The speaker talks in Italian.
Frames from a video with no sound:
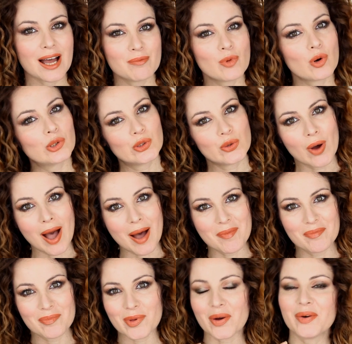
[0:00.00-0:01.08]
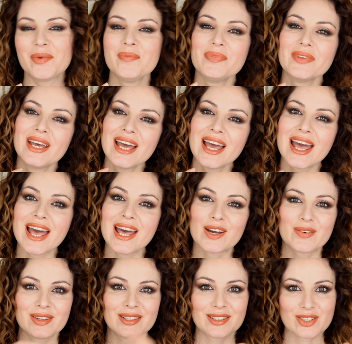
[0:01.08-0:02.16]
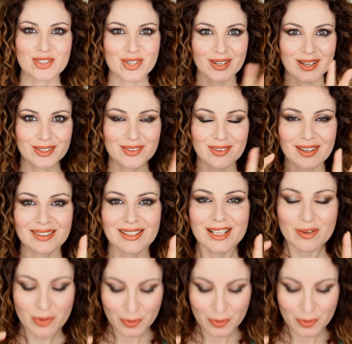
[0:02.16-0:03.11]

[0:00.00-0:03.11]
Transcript: molto ampio e quindi ho cercato una taglia